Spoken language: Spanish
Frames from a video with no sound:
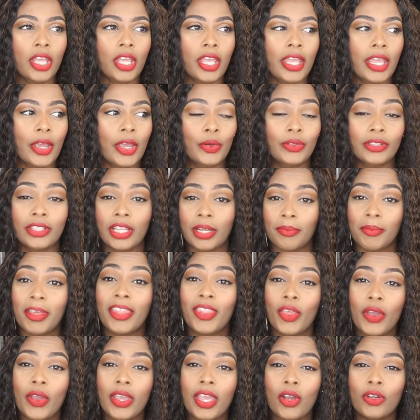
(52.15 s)
que contar me
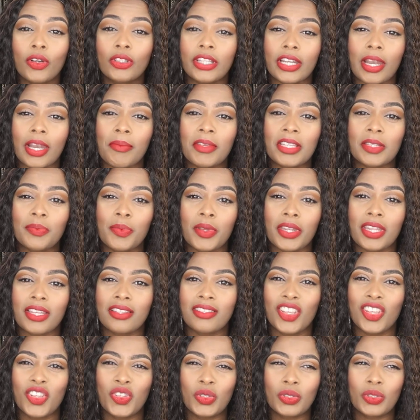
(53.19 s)
dijo que contara mi
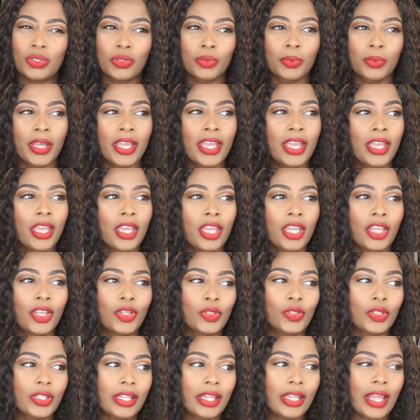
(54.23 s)
experiencia en YouTube y
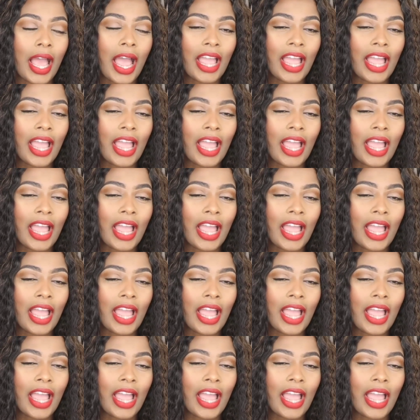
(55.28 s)
yo le dije,